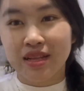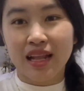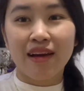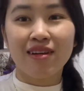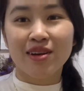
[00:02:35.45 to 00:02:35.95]

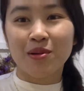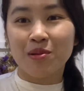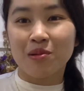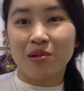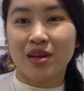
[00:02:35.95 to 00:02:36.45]
แล้วแล้วเนาะทุ
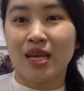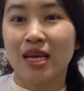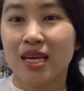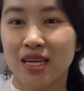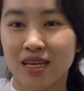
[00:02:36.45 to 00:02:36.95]
กคนนี่
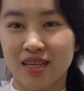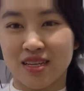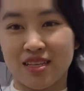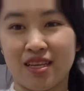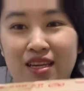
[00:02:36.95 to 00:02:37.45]

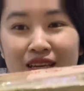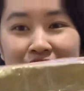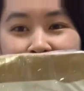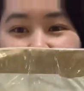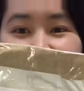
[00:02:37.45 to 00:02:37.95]
นี่
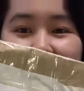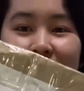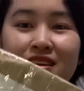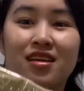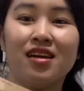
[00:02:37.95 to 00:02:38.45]

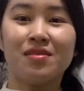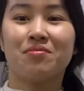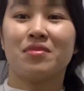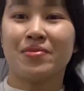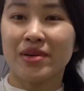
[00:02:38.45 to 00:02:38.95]

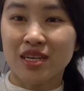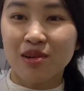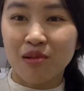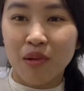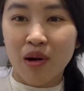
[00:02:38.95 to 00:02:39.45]
มีเบอร์โทร
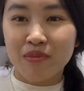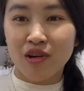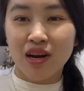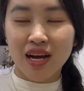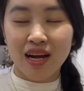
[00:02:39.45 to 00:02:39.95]
พร้อม
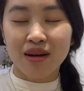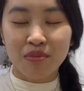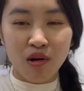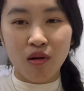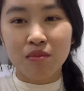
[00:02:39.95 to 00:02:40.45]
เนาะ แล้วก็
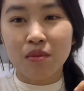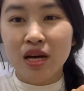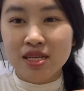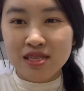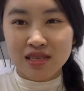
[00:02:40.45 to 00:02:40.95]
พร้อม
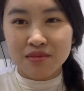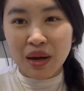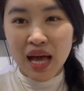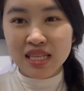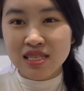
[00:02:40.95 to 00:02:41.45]
ซื้อ
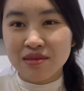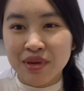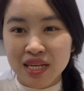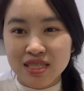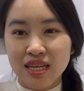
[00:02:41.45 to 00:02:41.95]
บ้านซื้อเมื
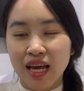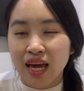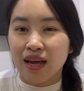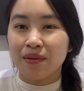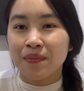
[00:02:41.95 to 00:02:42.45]
องซื้อแข่ง